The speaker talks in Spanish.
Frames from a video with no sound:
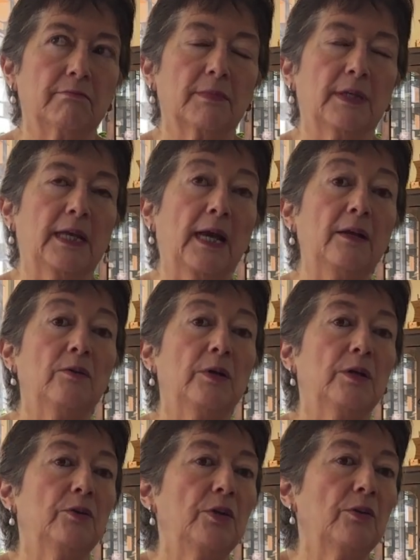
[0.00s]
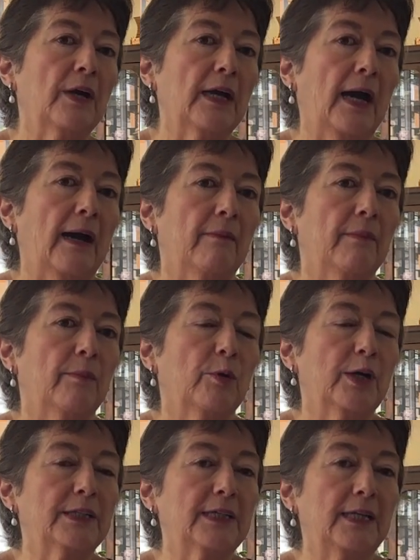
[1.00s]
Ya no he oído a
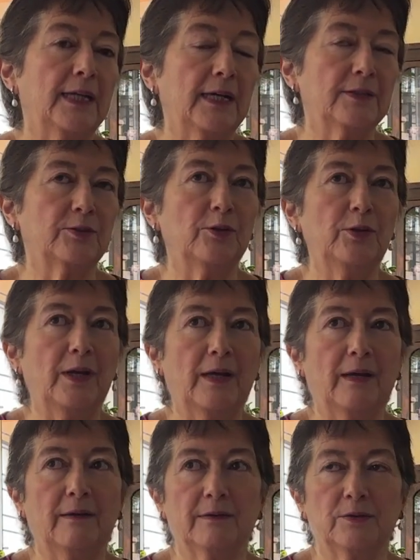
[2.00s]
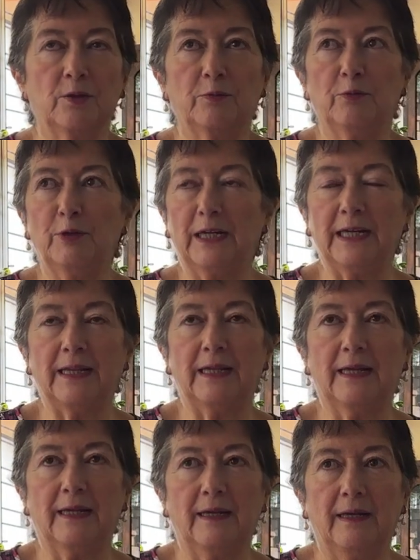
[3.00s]
mujeres que digan soy la, soy
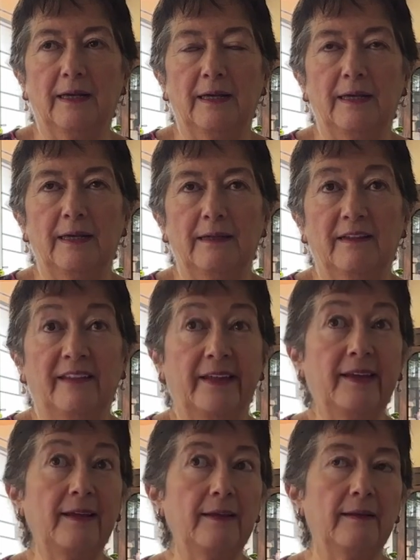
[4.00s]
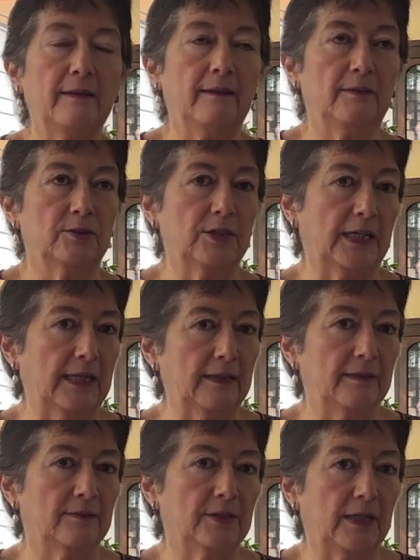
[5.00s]
fulana de no sé qué.
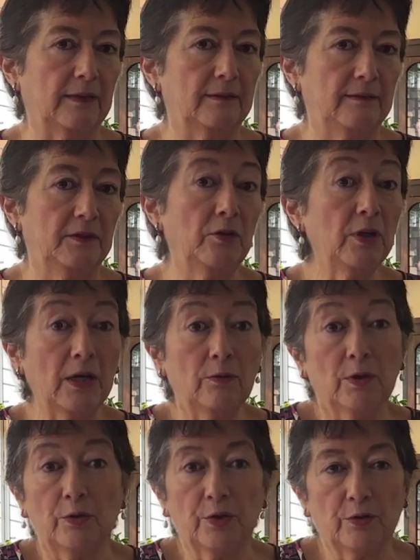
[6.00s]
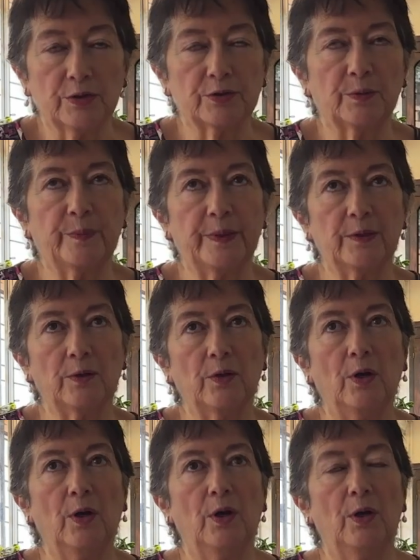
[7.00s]
O sea, yo ya no he oído eso, pero
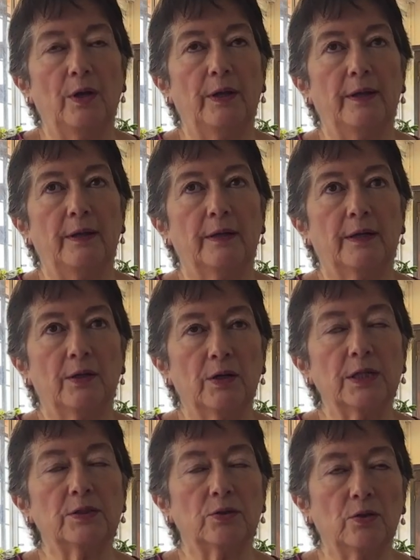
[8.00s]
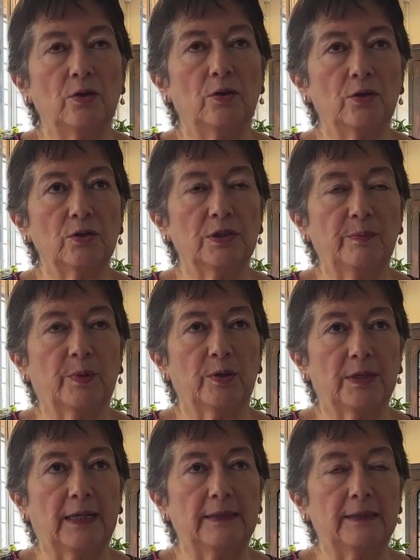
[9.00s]
eh, creo que son logros
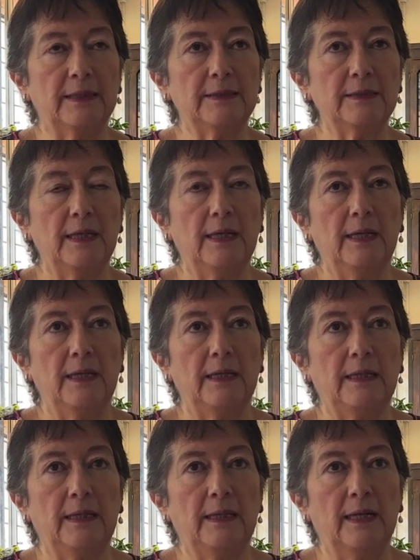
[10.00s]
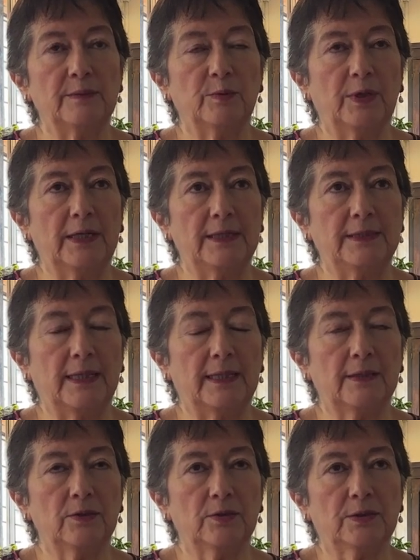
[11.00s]
importantes y las mujeres ya
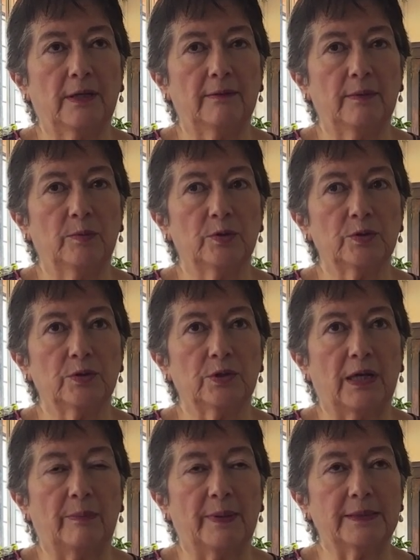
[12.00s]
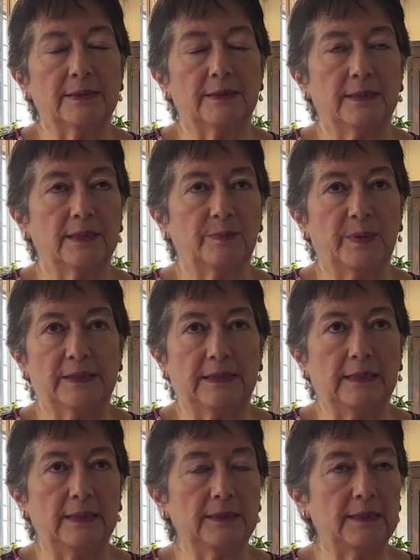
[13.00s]
no sabemos capaces de ser
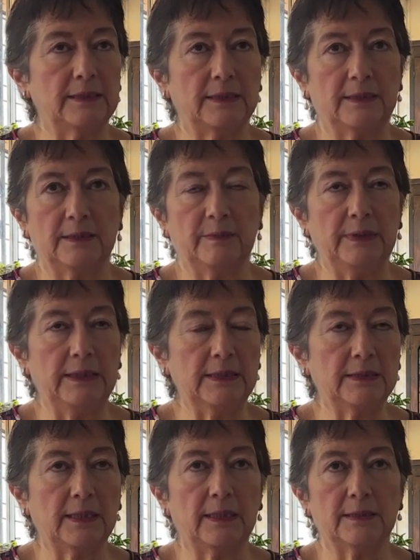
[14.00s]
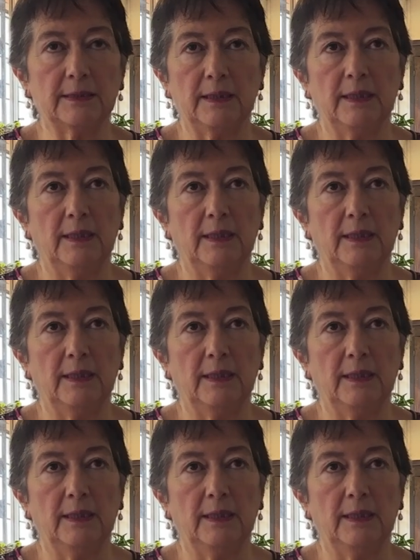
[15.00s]
presidentas, de ser ministras,